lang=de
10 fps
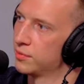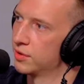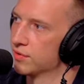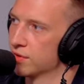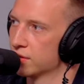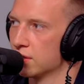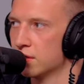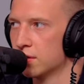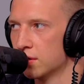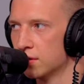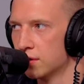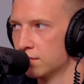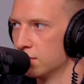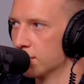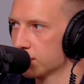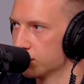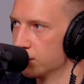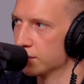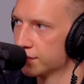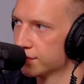haben dich gefragt, hey, wie machst du
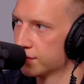das?